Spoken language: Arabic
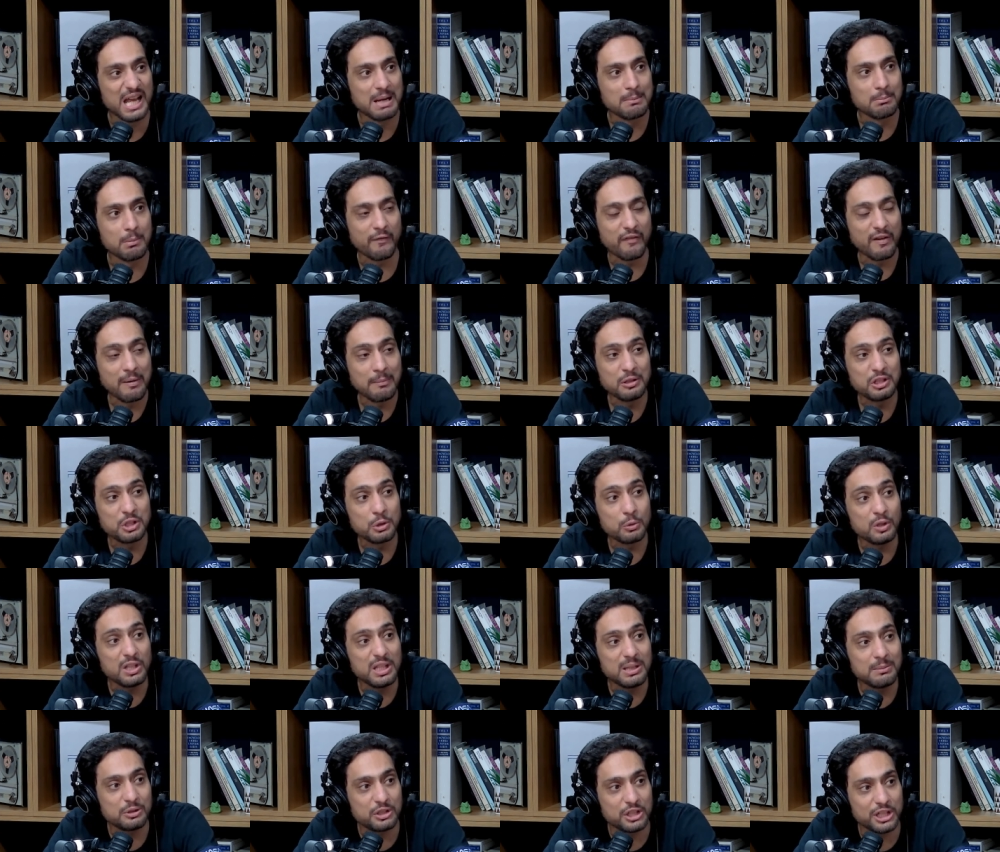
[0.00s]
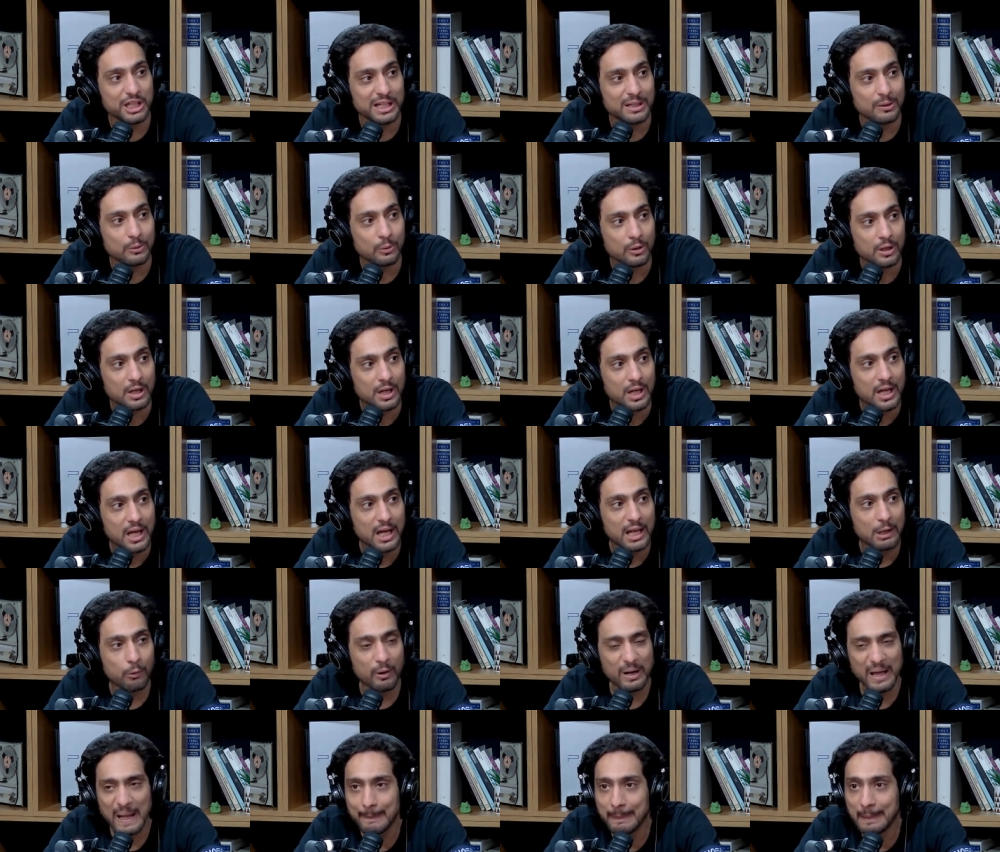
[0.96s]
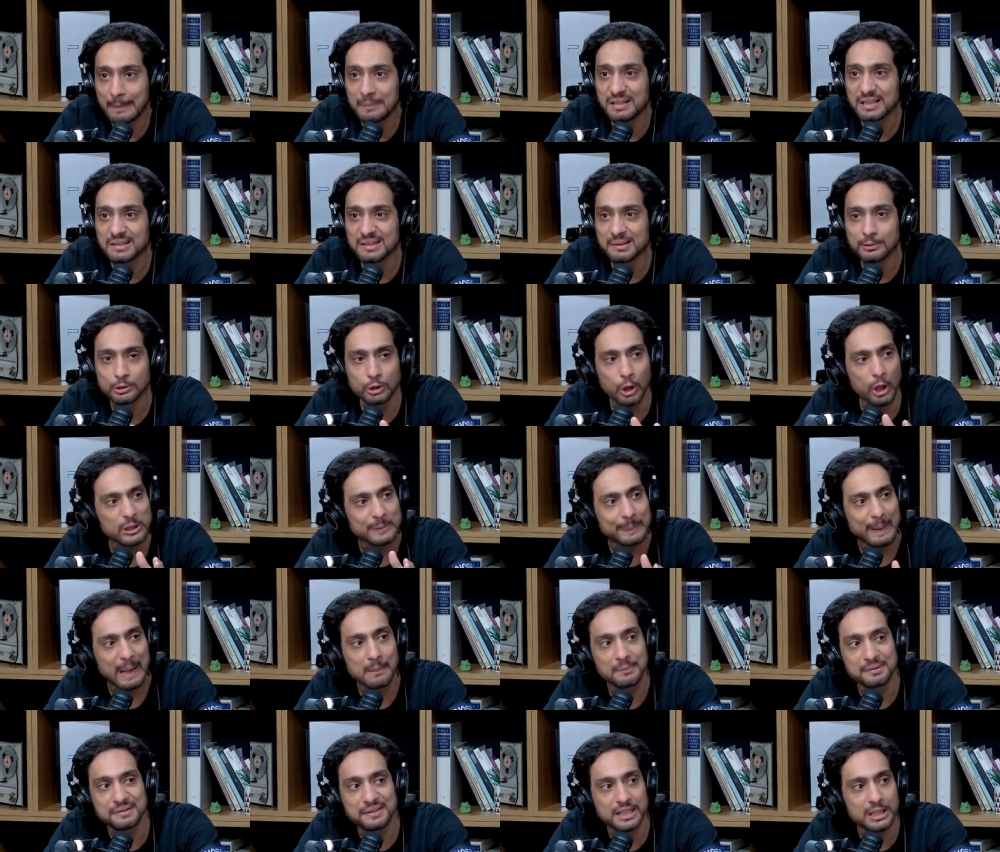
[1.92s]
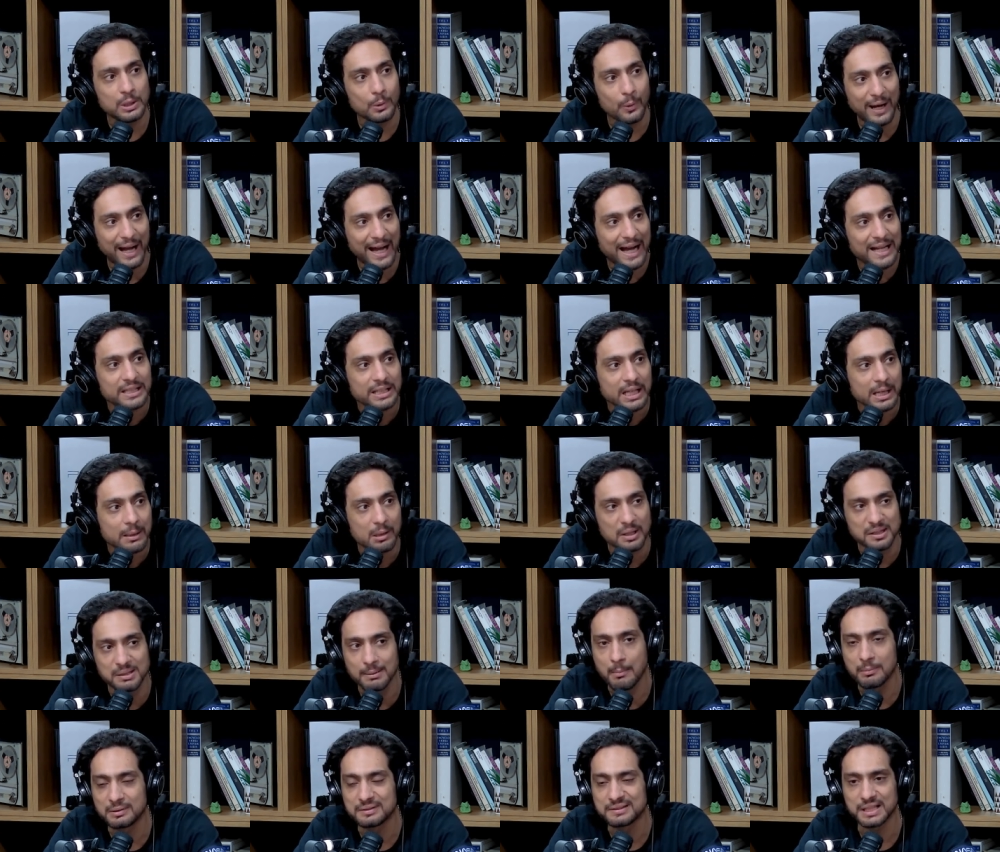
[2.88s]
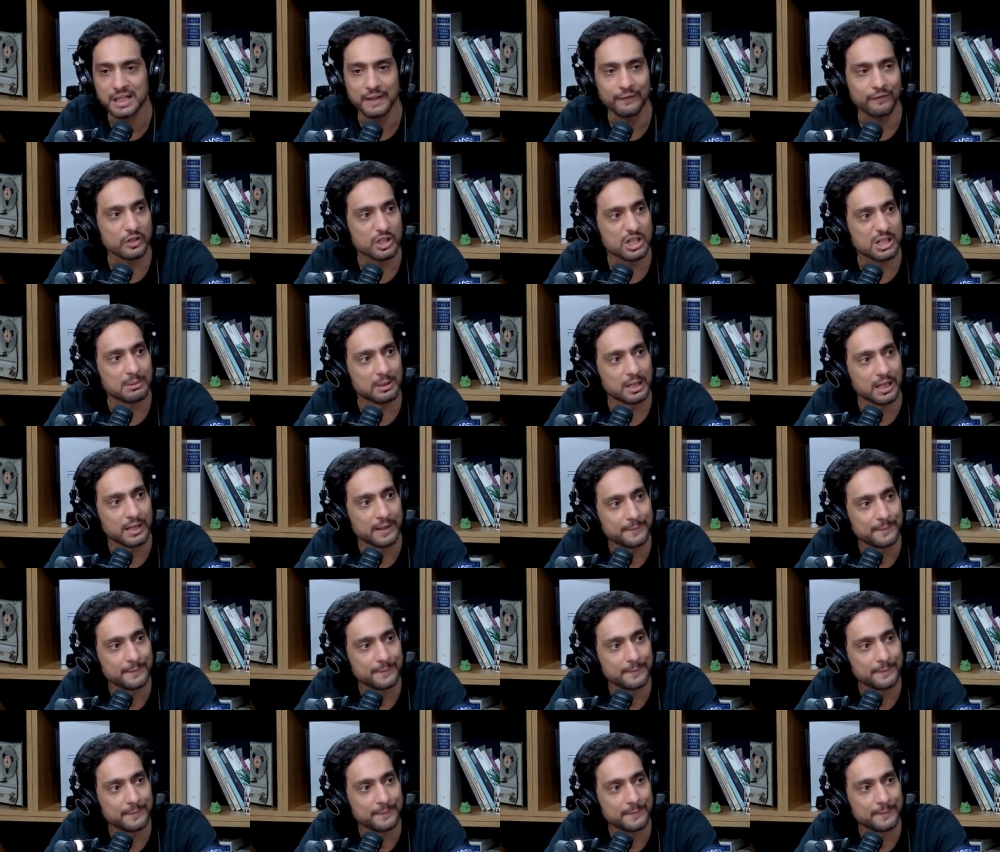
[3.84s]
ما فهمتش وين يمشي إيه. الورقه ب 50 ثم تقعد ب 50 وحدها لازم تصرف الجمله